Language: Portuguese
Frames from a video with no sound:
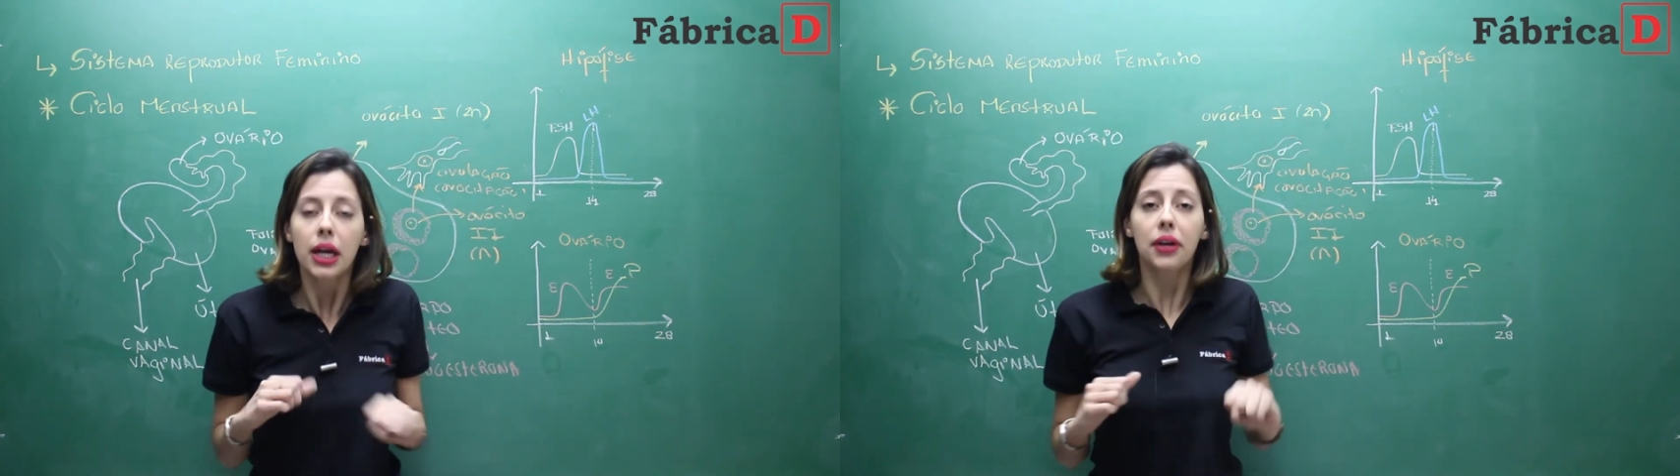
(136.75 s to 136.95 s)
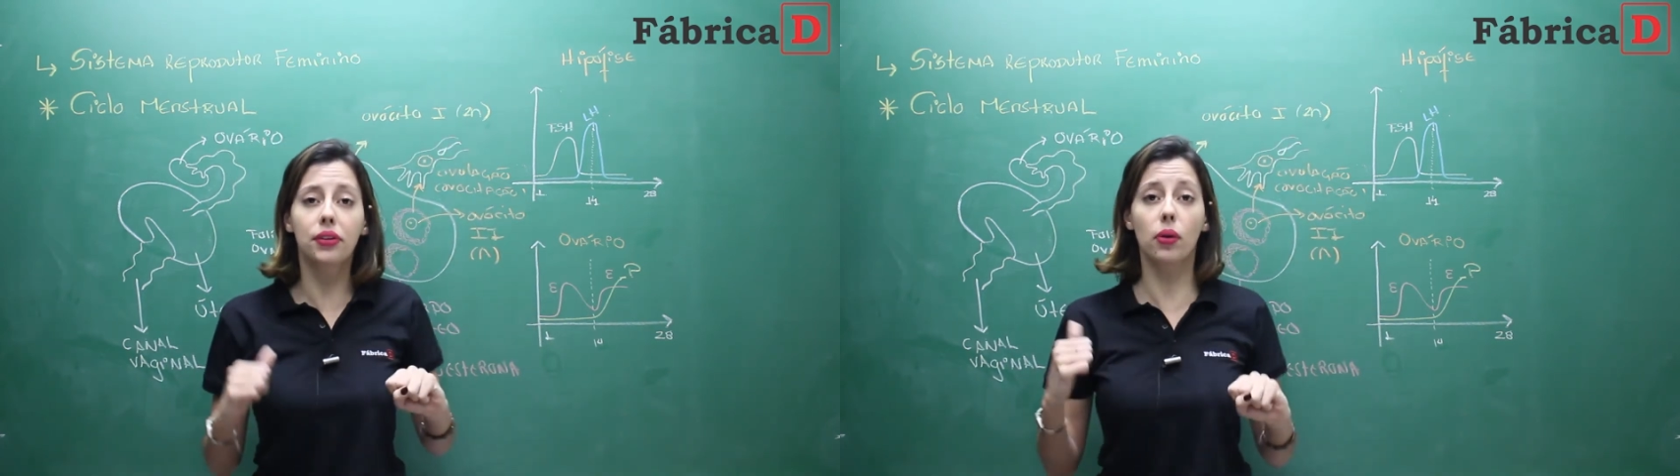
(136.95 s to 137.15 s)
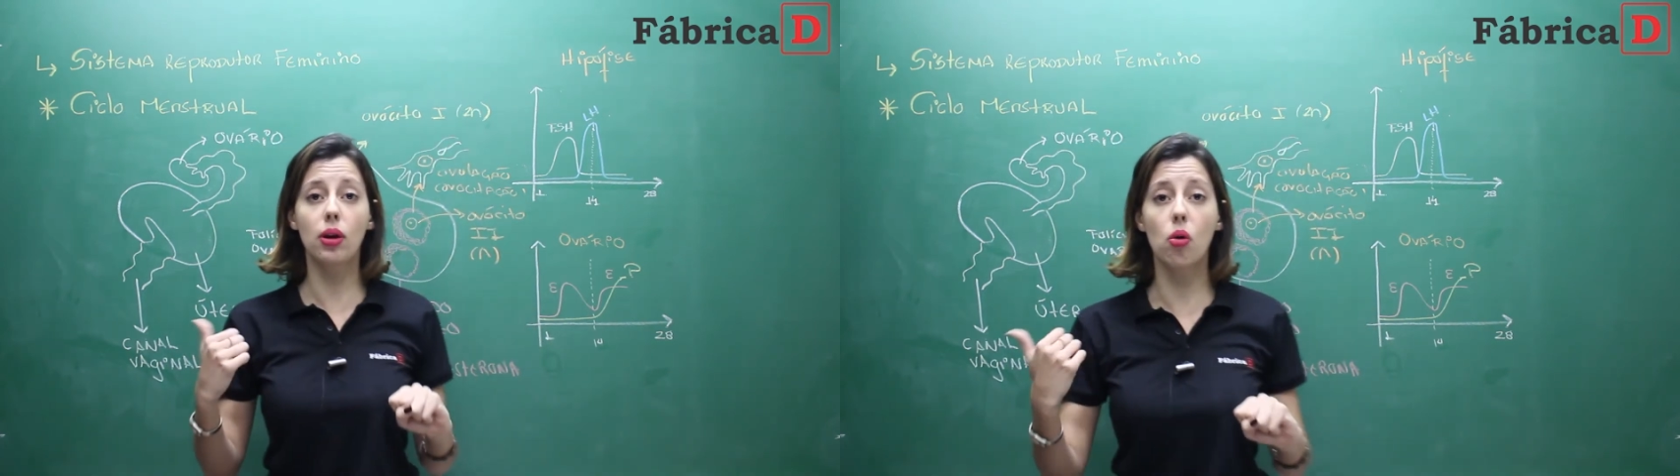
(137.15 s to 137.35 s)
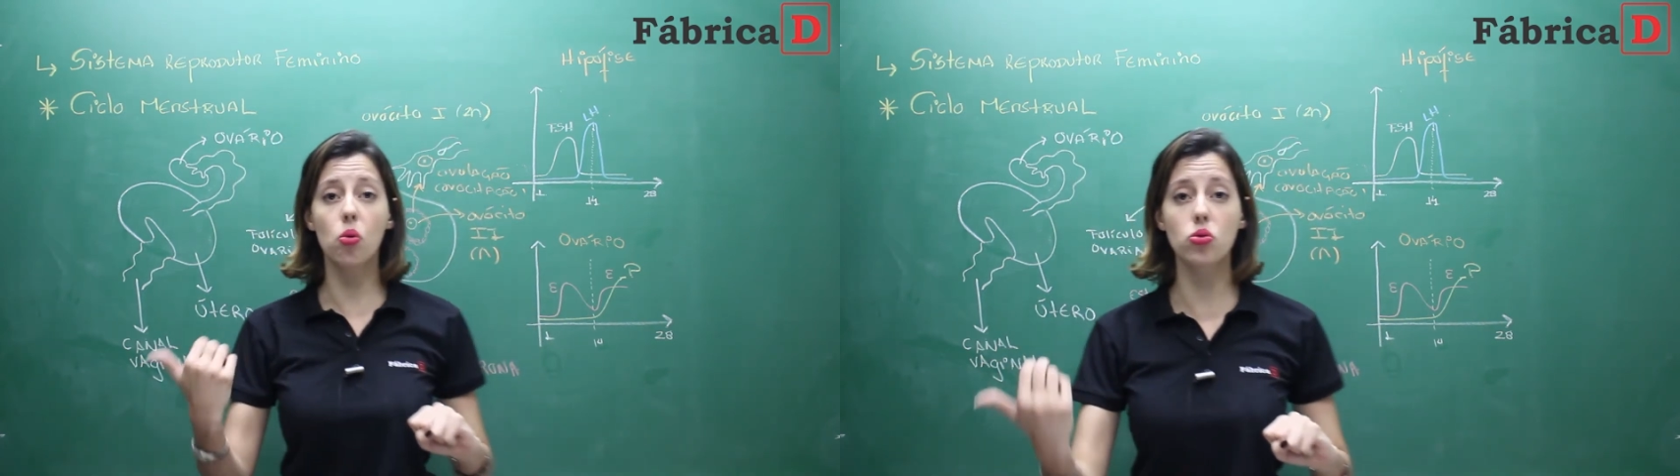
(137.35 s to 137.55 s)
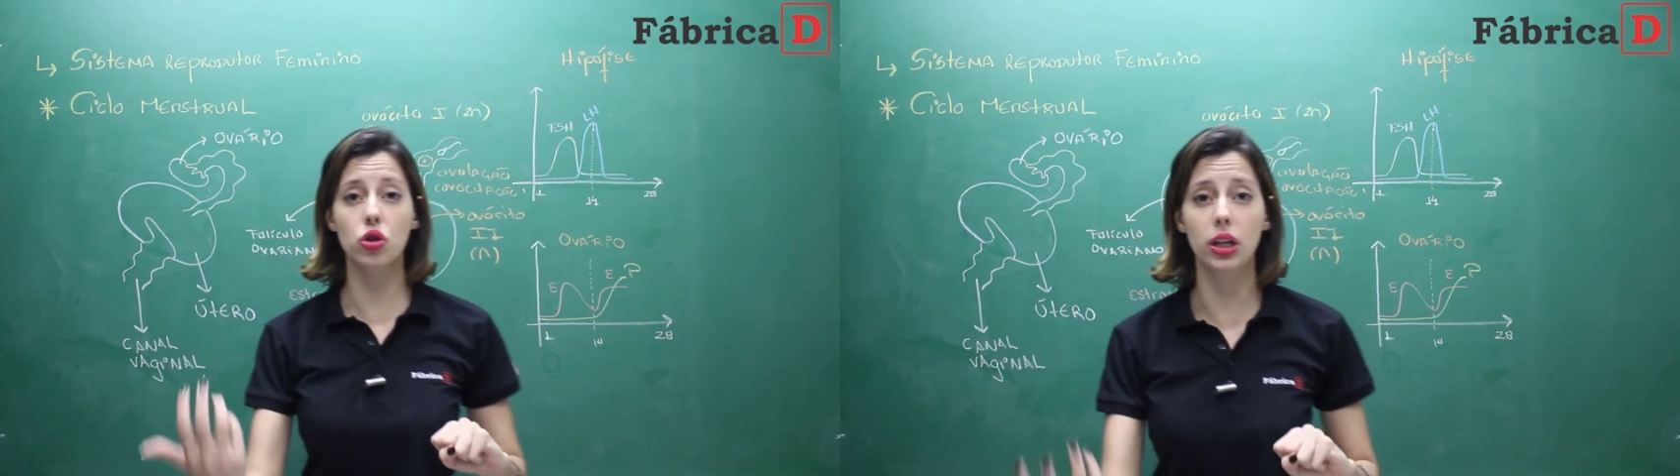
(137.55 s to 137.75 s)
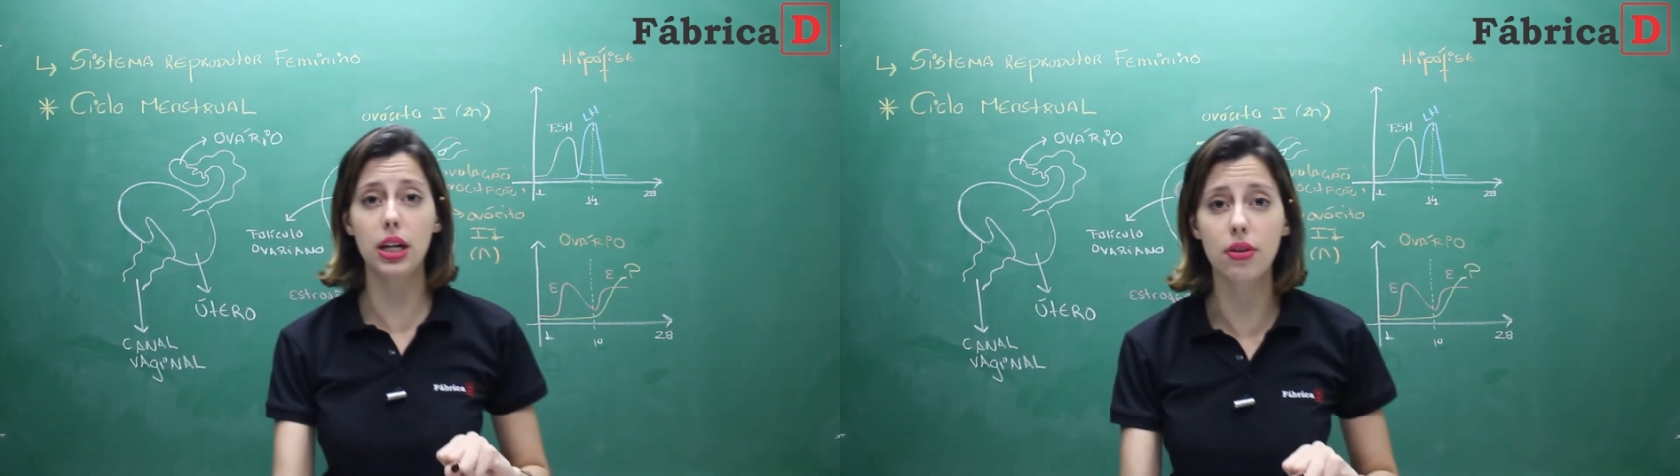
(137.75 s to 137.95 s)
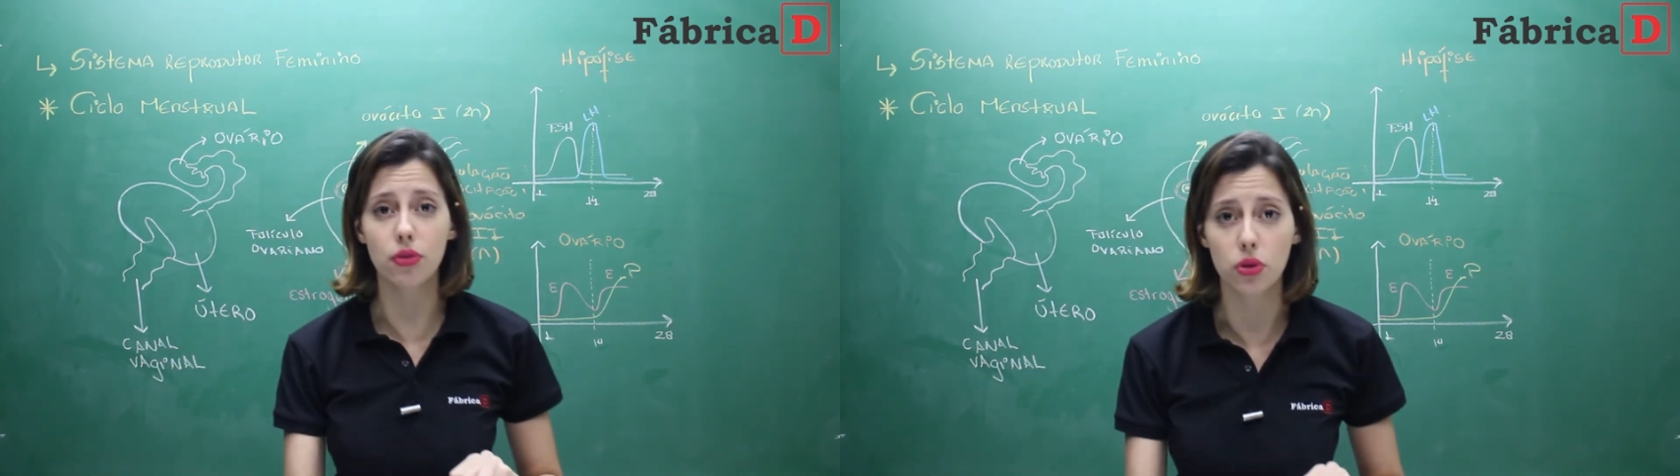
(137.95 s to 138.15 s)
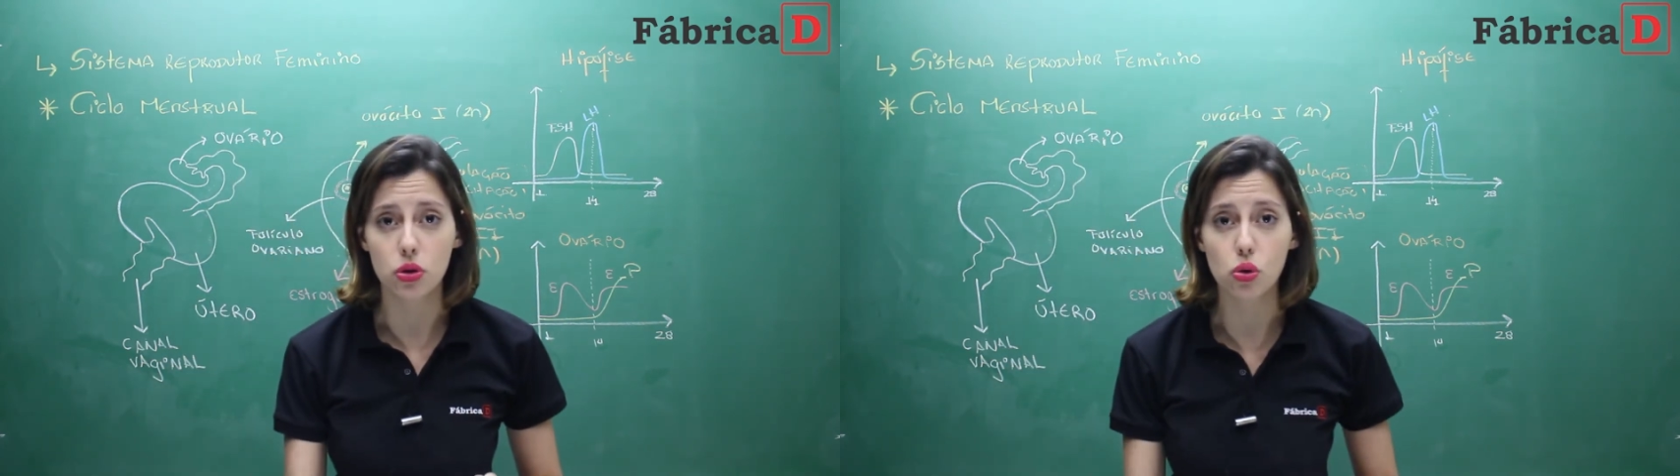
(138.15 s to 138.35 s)
Então, em alguns
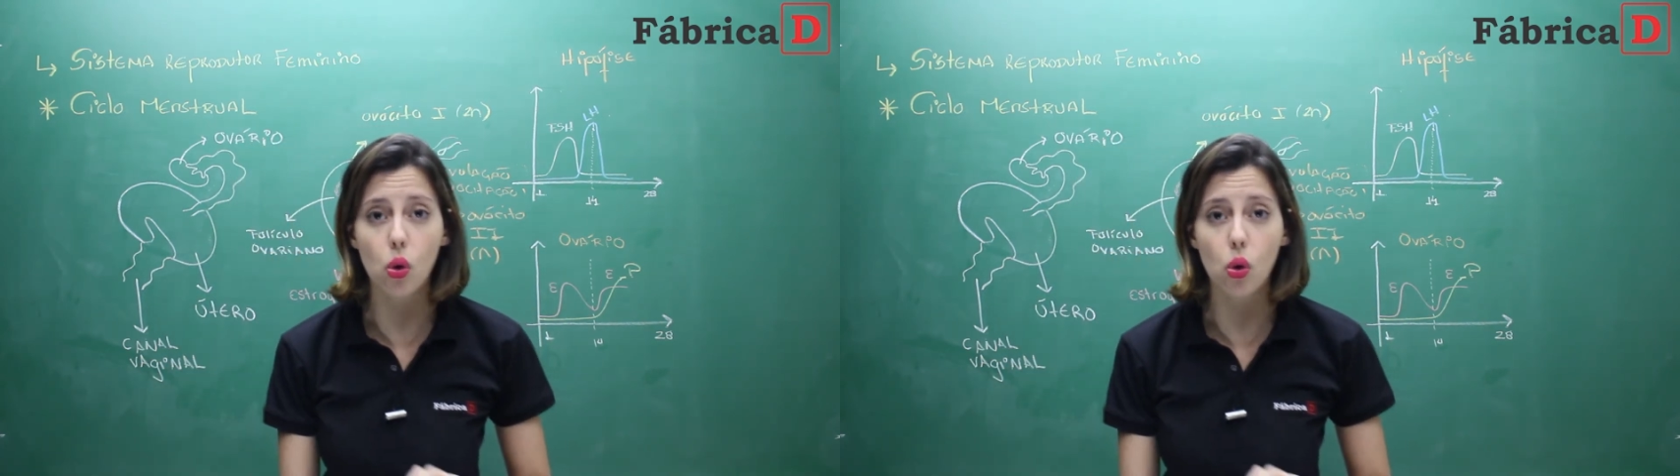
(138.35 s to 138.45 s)
livros,